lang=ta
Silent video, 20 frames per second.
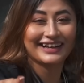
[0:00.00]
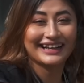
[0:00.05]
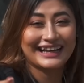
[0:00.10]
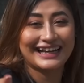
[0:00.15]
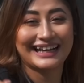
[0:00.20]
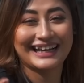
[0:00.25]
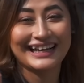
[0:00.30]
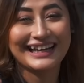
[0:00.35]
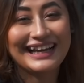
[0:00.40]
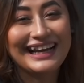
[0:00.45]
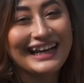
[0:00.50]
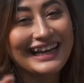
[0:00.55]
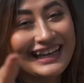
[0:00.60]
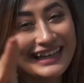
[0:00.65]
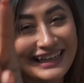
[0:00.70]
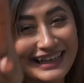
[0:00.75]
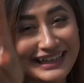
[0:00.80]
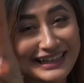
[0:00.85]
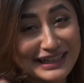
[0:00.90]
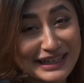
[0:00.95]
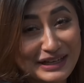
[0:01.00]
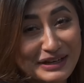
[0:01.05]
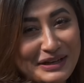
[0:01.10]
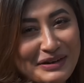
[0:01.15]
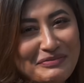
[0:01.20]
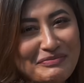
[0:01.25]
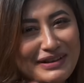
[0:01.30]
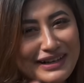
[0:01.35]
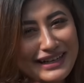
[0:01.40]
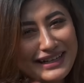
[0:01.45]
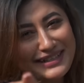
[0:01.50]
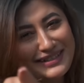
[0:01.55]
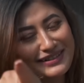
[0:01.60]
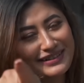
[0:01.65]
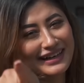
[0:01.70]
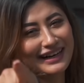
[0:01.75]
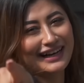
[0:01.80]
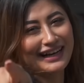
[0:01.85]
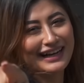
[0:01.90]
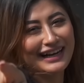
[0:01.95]
வேற என் டீம் என்ன
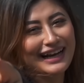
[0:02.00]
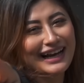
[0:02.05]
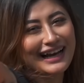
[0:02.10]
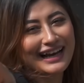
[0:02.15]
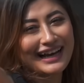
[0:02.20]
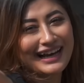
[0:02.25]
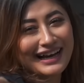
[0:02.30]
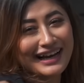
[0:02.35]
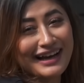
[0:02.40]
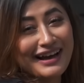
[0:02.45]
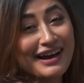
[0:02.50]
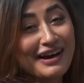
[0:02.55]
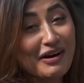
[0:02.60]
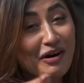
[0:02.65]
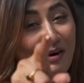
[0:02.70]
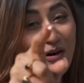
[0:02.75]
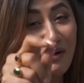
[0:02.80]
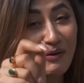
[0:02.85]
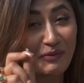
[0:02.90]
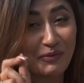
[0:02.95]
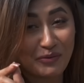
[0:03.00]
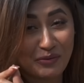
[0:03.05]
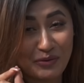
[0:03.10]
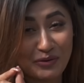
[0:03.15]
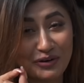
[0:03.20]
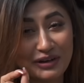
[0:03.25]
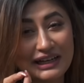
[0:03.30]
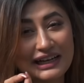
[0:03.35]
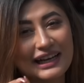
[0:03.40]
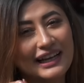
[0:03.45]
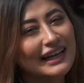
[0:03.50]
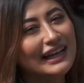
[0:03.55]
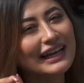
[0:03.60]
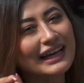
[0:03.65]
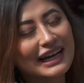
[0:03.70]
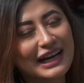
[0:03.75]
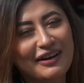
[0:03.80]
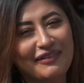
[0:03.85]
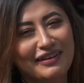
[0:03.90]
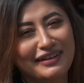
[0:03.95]
சொல்கிறாங்கன்னா ஒரு
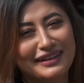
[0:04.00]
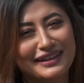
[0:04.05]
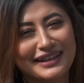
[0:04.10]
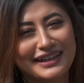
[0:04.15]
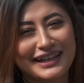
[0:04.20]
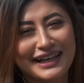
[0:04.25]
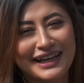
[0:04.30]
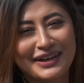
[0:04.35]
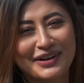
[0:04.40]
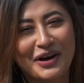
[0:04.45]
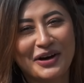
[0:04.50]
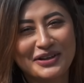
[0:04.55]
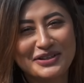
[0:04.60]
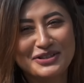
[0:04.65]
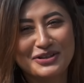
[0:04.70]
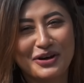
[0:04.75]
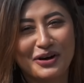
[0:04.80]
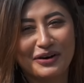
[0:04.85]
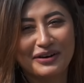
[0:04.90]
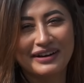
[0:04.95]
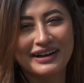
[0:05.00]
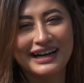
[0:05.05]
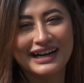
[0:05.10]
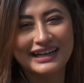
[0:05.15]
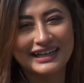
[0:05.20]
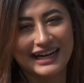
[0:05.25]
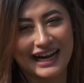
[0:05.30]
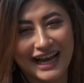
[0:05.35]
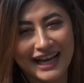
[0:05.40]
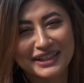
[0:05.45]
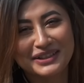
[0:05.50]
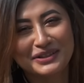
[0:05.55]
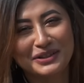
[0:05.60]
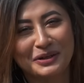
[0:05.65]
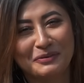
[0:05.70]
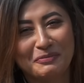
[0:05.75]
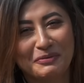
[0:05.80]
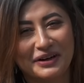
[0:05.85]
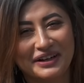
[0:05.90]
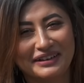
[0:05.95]
கிளினிக்கு வந்திருக்கேன் கொஞ்சம் ட்ராக்
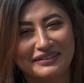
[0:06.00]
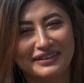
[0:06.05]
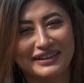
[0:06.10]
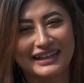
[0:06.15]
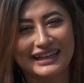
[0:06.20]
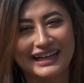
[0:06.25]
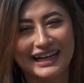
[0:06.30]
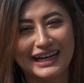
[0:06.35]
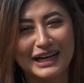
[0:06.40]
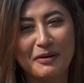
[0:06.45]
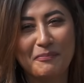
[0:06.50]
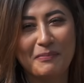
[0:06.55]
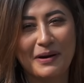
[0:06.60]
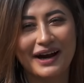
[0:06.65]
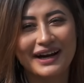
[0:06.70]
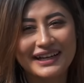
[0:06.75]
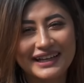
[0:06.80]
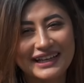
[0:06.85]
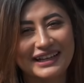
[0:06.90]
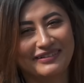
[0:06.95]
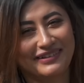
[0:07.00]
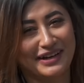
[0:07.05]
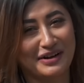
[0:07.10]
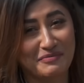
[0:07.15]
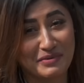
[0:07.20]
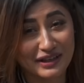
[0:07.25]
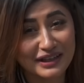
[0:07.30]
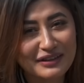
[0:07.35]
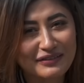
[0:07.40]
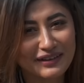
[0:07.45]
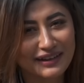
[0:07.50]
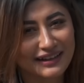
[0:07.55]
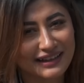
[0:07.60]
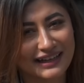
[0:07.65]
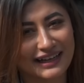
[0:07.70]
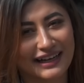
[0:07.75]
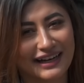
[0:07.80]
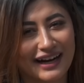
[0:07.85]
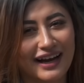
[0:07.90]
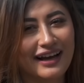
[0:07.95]
சூட் போட்டு வந்திருக்கேன் நான் பாட்டிக்கு வர மாதிரி
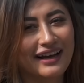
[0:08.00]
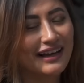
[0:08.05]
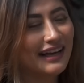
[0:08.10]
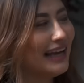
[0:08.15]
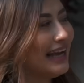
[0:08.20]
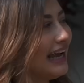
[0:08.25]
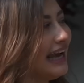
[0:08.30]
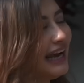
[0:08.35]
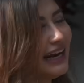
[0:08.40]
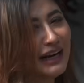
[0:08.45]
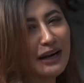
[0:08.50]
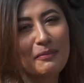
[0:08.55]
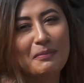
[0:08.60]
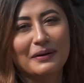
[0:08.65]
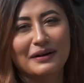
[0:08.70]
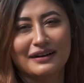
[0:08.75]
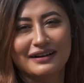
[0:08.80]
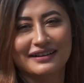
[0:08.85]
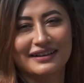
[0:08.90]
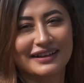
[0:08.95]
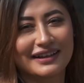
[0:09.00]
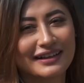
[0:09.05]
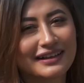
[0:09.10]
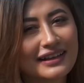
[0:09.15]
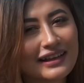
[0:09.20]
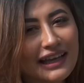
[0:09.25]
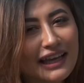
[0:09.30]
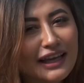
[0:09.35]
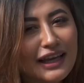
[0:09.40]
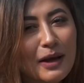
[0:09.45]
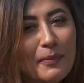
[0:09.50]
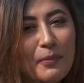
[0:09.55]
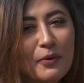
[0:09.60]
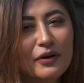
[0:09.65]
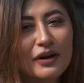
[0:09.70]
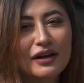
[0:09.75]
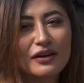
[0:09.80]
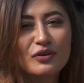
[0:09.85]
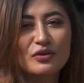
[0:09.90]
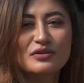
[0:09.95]
வந்திருக்கேன்னா என்ன பண்ணுறது எங்கே
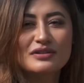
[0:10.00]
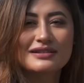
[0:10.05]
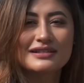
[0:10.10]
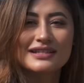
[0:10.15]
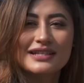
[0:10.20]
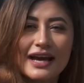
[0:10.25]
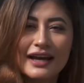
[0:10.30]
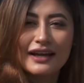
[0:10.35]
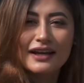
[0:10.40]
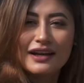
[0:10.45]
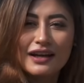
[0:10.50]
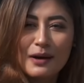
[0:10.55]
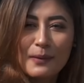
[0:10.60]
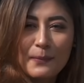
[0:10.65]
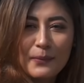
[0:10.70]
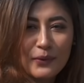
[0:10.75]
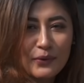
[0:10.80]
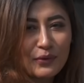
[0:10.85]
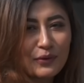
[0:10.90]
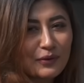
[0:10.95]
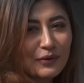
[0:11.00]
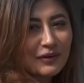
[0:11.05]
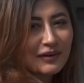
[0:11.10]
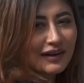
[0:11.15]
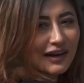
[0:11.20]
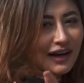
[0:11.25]
போனாலும் ஸ்டைலாக போகணும்